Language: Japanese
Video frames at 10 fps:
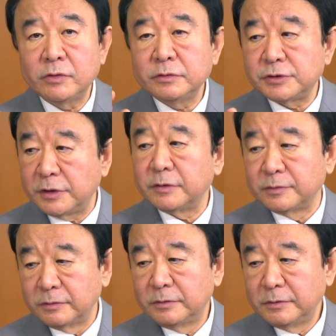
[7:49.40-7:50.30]
洋軍司令
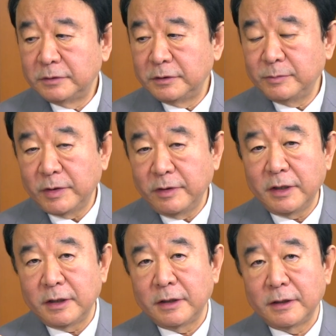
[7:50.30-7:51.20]
部、今
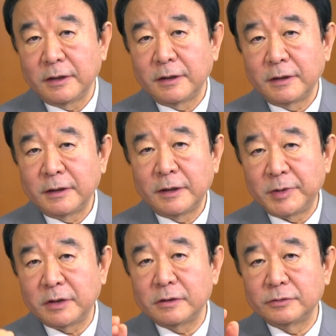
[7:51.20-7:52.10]
は
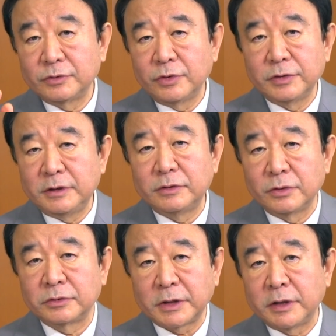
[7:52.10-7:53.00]
アメリカ軍の
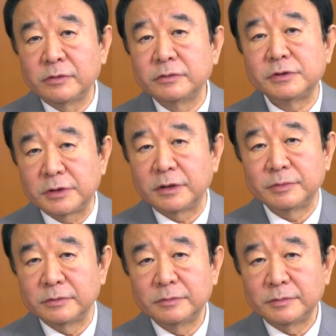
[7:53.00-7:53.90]
インド太平洋軍司令
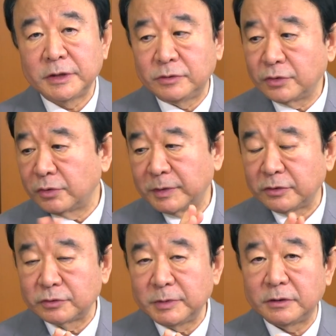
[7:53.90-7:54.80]
部、インド洋まで
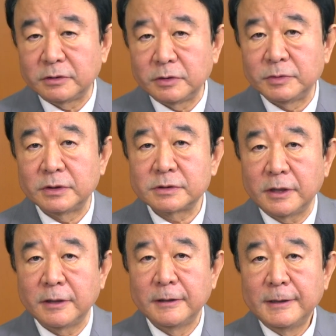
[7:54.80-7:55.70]
含めてって意味です
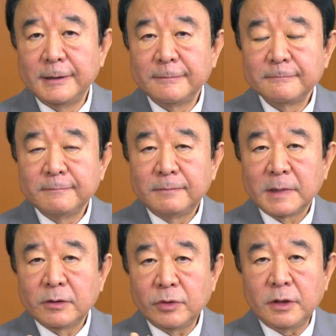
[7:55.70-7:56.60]
が、
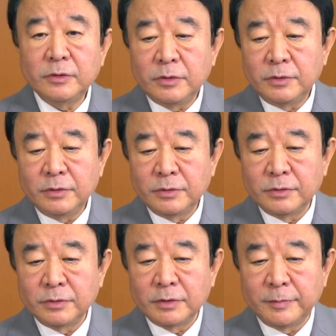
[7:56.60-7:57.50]
これはア
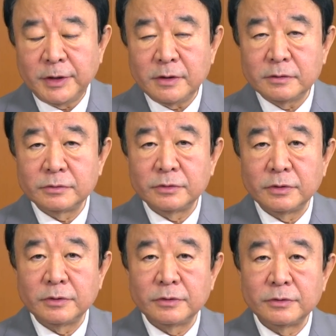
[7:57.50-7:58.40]
メリカ軍
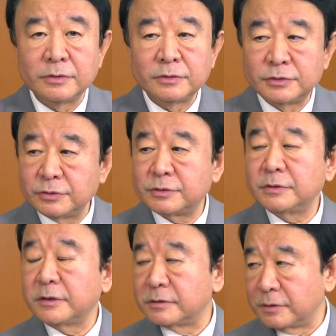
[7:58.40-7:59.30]
の中枢
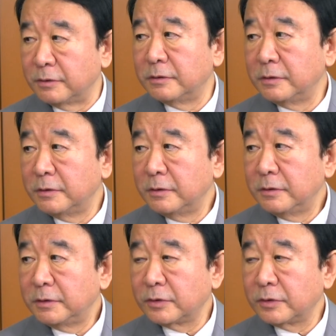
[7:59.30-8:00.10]
なんですよ。はい、